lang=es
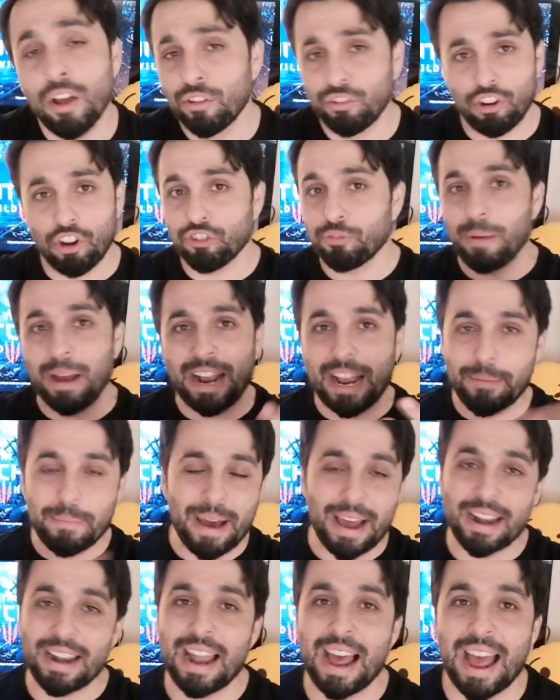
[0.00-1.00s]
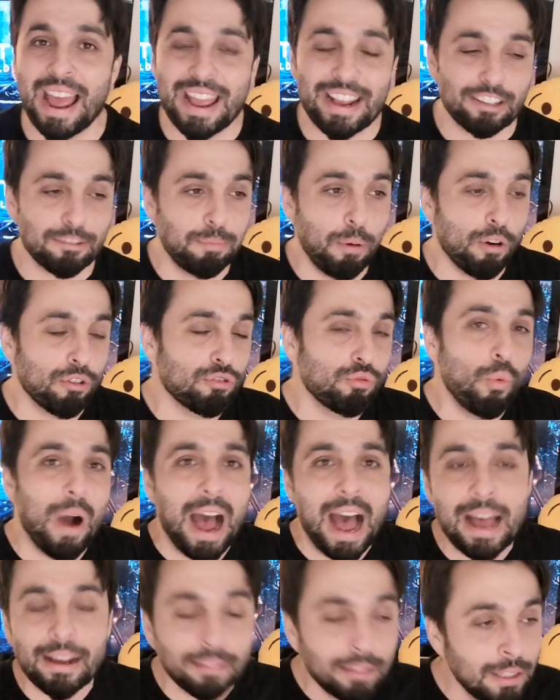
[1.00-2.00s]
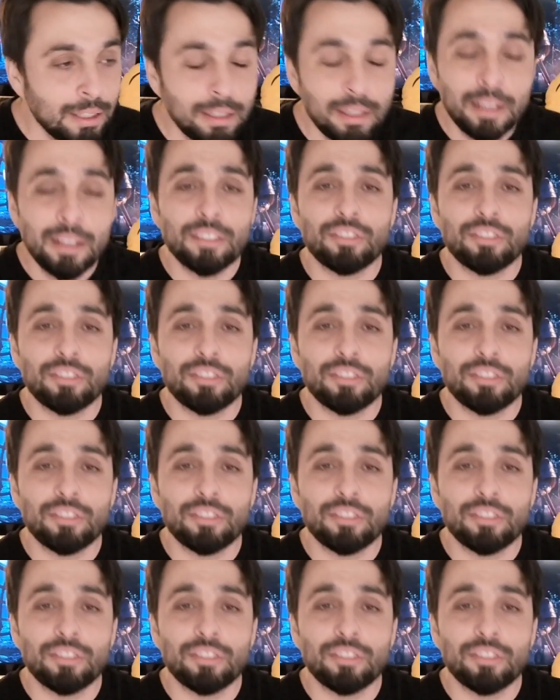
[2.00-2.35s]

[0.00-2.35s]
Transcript: se os va a quemar la Xbox One,